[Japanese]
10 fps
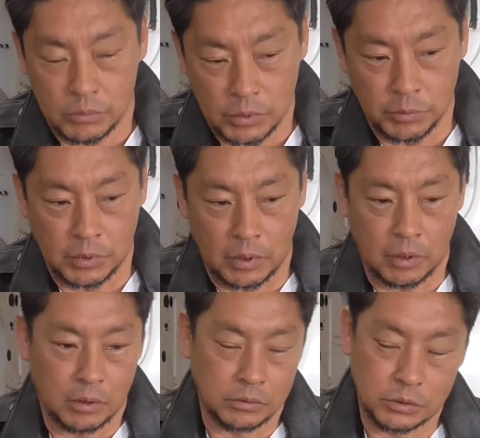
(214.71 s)
だもんであ
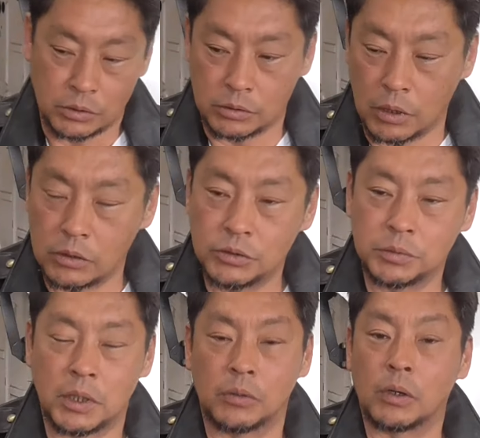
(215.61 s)
あじゃあ大丈
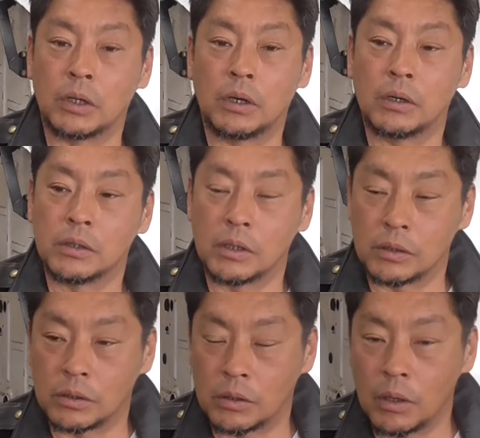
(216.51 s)
夫なのかななん
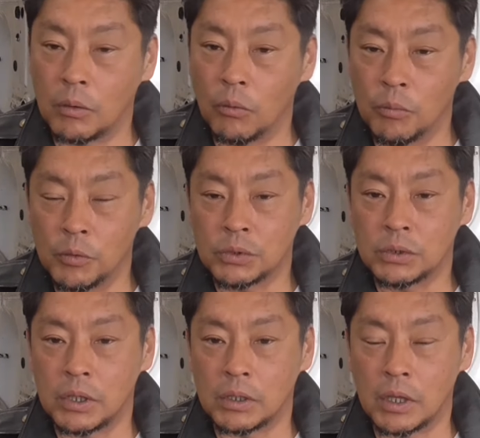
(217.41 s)
て
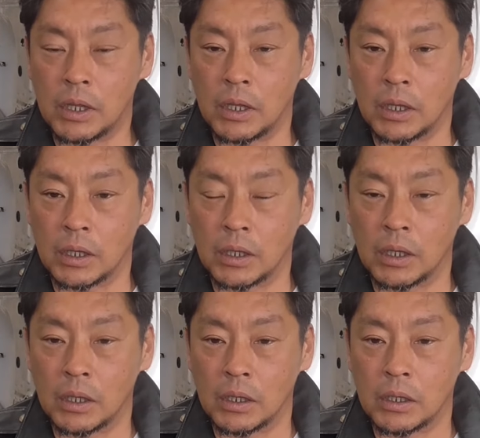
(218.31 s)
思ってて
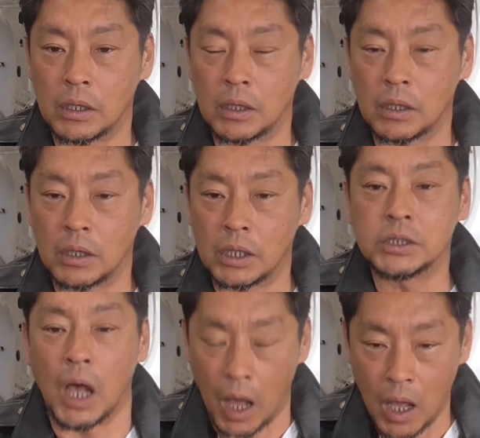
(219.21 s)
今
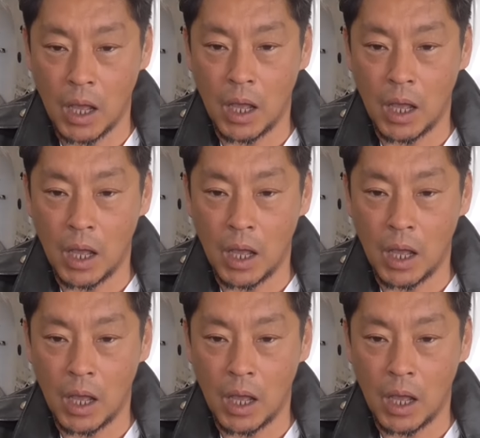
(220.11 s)
朝